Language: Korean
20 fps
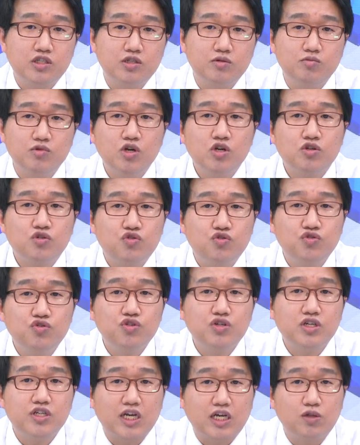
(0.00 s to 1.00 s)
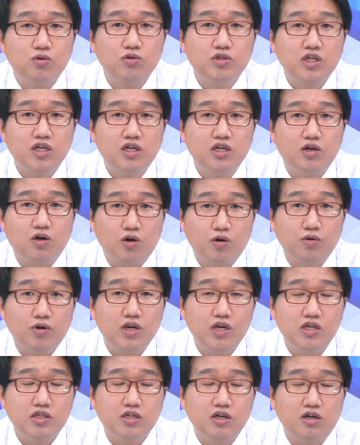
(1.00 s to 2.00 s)
지금 중국의 자동차
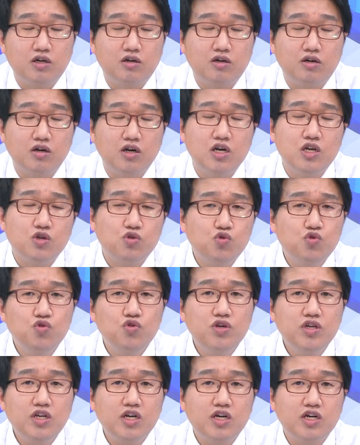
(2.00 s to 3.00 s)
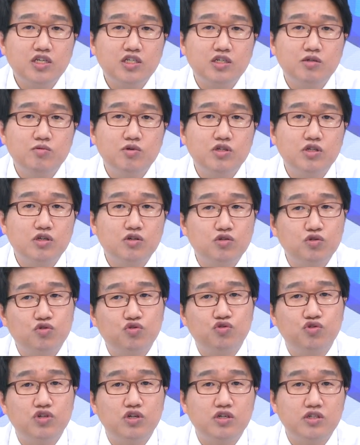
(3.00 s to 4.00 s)
업계에서 유일하게 지금 현재 그
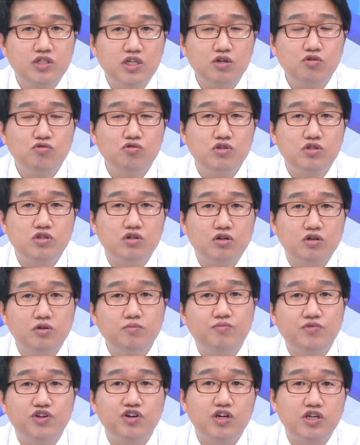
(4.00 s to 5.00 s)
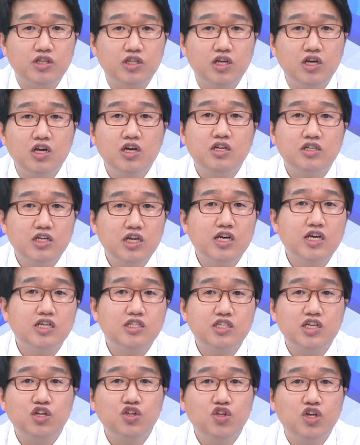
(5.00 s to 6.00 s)
규정을 채우고 있는 거는 BYD 세계
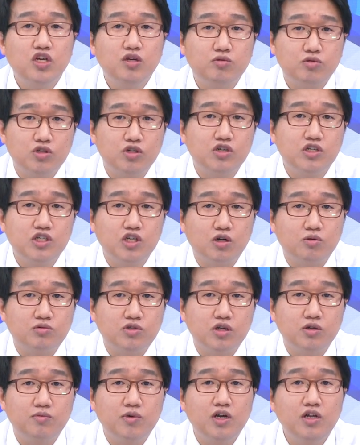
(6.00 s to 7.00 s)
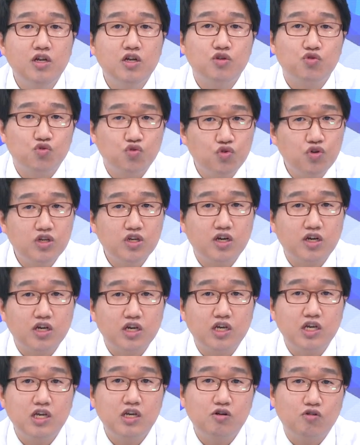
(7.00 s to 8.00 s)
최대 전기차 업체만 유일하게
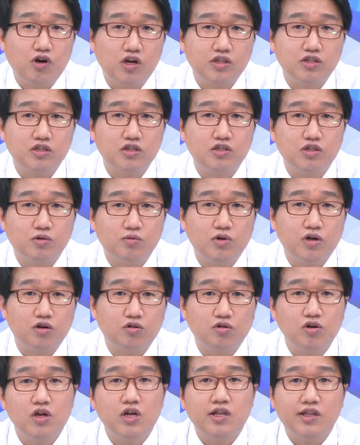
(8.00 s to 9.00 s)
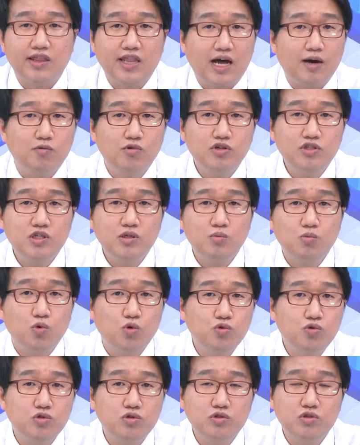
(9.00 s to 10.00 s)
이 과정을 넘어가고 나머지
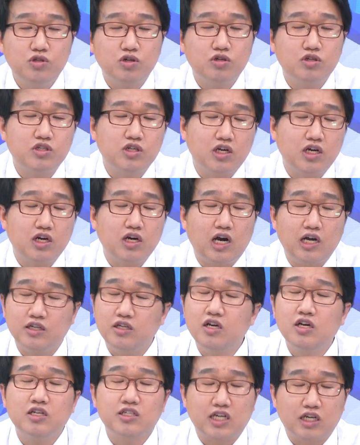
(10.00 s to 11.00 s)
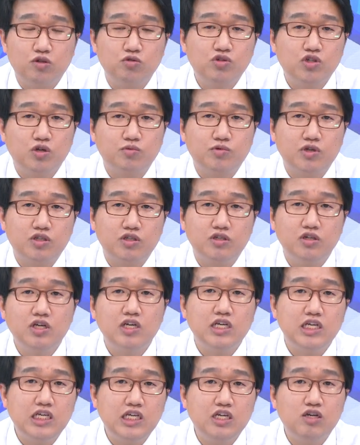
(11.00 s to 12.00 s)
모든 전기차 아니 자동차 업체들은
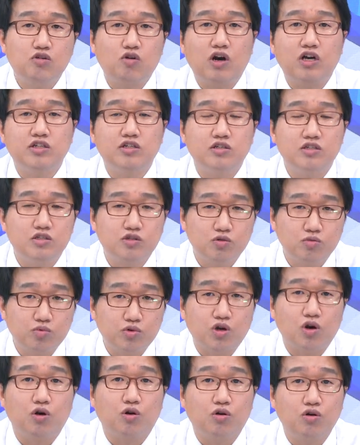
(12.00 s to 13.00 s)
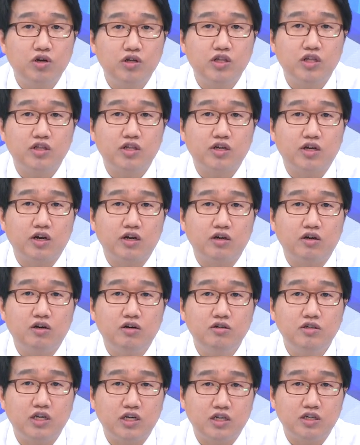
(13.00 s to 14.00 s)
이 과정을 좀 겪어야 된다라는
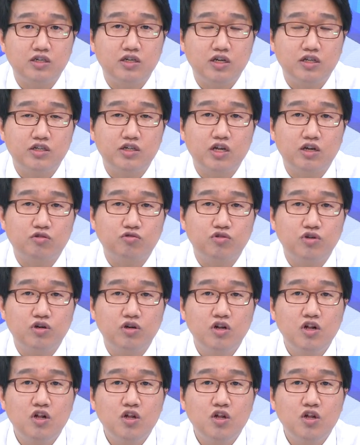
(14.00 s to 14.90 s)
거 얘기를 네. 해드리겠고요.